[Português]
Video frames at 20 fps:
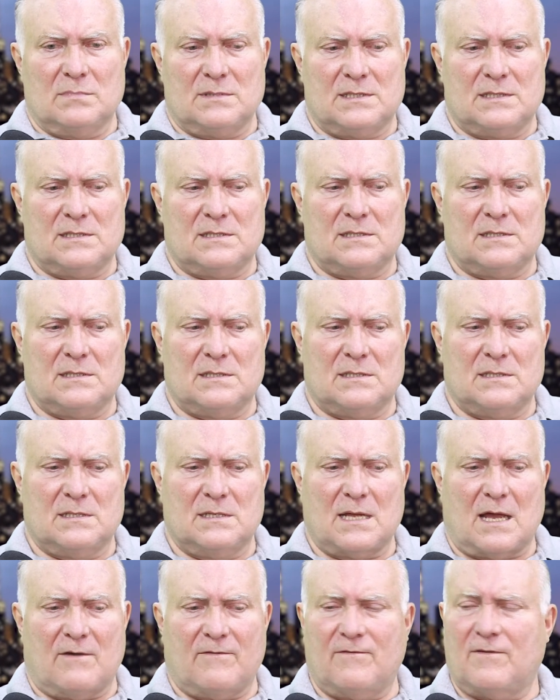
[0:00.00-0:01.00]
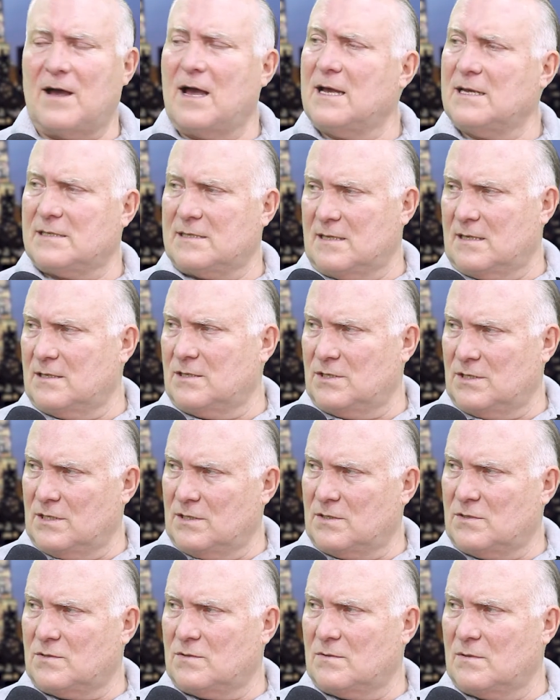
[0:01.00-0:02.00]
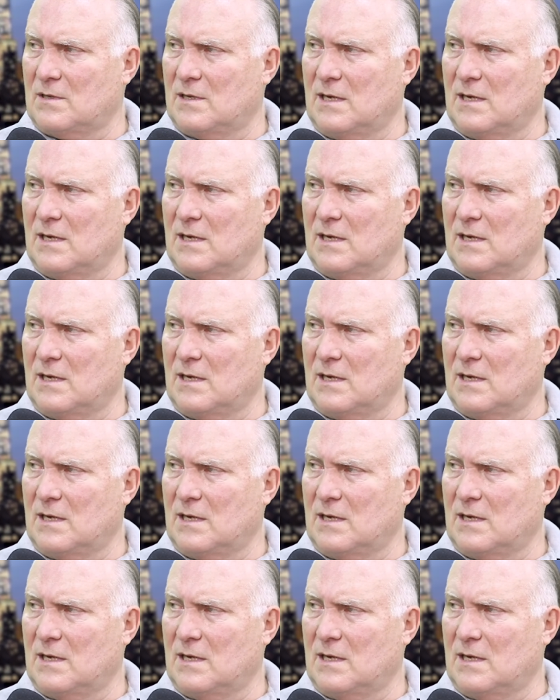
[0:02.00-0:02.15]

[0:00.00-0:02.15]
se afasta disso,